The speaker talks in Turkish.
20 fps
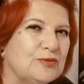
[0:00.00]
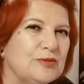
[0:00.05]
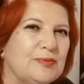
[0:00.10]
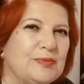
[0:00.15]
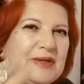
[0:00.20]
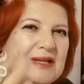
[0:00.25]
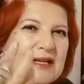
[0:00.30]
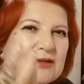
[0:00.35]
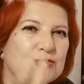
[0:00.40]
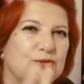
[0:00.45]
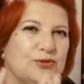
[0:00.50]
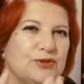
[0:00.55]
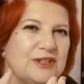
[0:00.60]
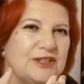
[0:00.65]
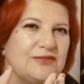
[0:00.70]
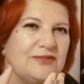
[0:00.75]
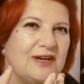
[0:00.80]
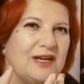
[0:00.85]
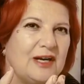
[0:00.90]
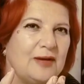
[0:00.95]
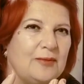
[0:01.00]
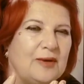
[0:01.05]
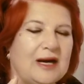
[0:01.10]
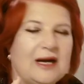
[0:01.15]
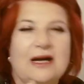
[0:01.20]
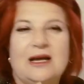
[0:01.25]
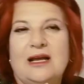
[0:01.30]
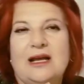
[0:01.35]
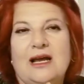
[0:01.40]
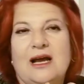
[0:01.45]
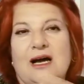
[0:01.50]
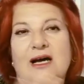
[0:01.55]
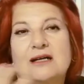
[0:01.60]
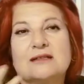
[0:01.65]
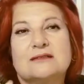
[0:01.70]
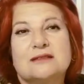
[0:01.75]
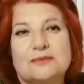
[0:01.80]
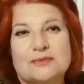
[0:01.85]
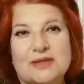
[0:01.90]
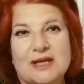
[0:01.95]
Bir platonik var ama
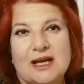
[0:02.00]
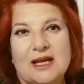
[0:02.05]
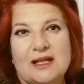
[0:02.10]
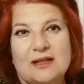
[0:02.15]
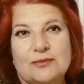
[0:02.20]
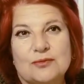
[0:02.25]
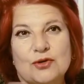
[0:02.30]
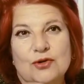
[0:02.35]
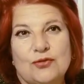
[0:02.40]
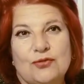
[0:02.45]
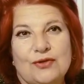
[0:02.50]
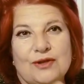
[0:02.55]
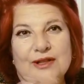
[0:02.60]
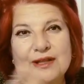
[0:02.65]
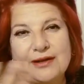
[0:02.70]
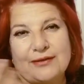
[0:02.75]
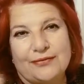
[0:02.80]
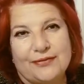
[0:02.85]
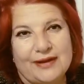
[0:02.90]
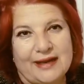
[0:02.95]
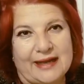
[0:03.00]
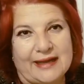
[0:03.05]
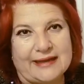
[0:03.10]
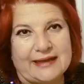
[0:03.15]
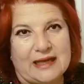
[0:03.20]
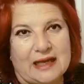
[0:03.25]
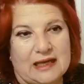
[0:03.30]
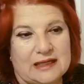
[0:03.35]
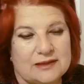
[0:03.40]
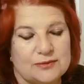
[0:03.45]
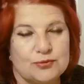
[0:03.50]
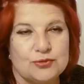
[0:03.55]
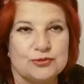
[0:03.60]
adım gelmiyor falan filan yani.